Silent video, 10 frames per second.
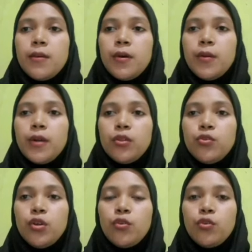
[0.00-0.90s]
uh,
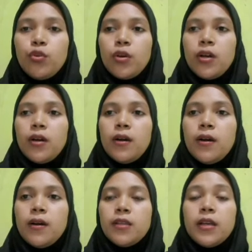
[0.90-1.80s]
bertujuan untuk
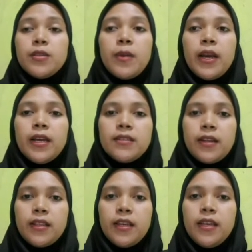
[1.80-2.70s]
uh, sebagai
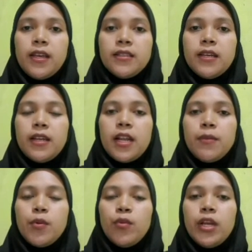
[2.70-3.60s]
strategi ASEAN
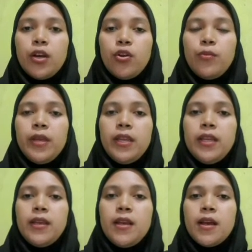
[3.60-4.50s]
dalam pemulihan ekonomi
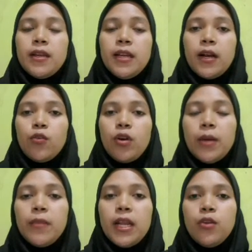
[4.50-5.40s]
ini
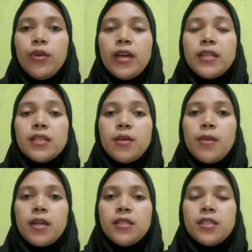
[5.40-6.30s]
dilakukan melalui
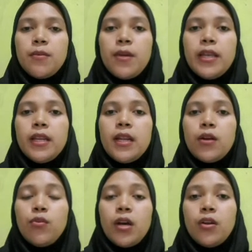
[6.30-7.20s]
kerjasama-kerjasama yang
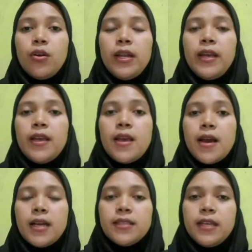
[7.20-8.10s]
dilakukan oleh
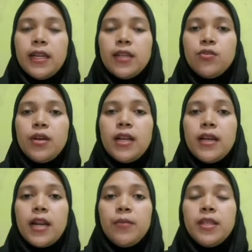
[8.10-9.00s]
ASEAN dan juga
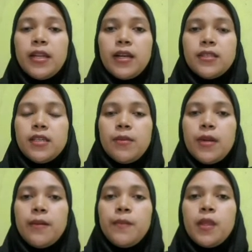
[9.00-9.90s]
negara mitra kerjasama